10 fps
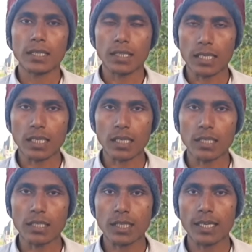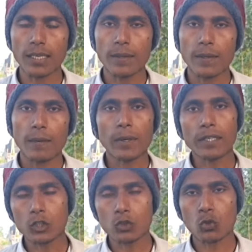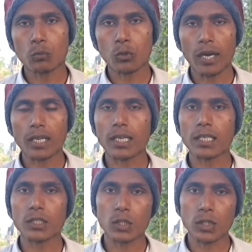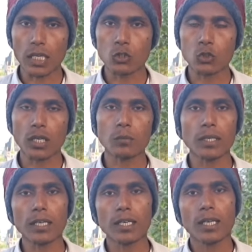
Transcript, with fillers: तय कर लेनी चाहिए पंडित को बुलवा कर अच्छी तारीख जो है वह